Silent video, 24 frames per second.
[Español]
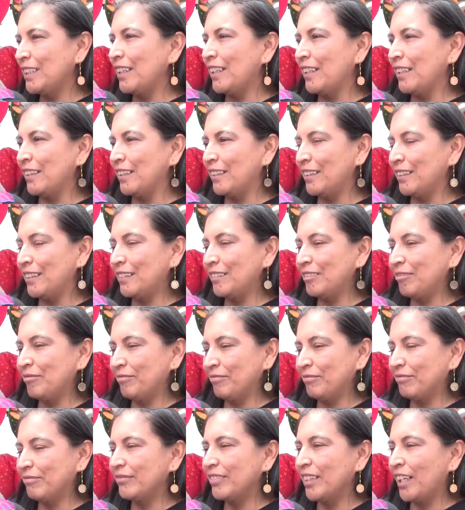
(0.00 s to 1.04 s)

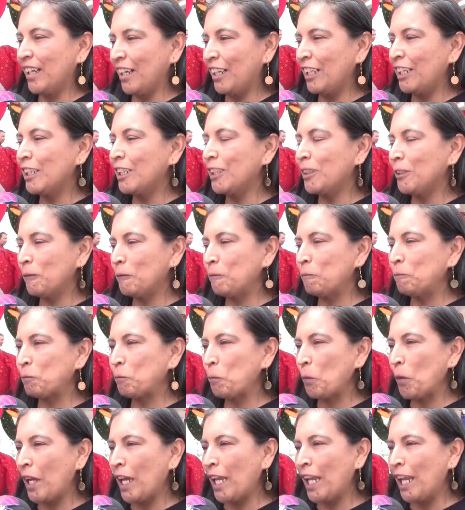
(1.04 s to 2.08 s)
en,
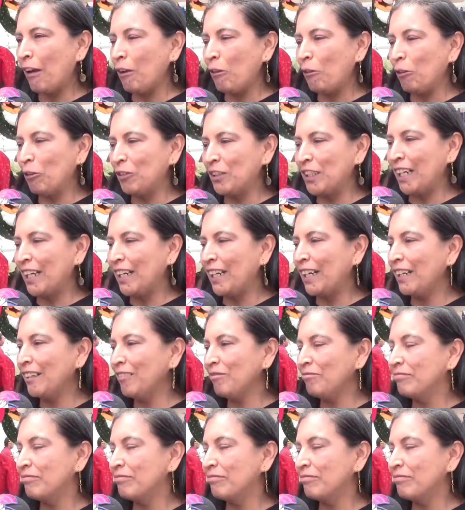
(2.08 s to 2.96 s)
en, la biblioteca.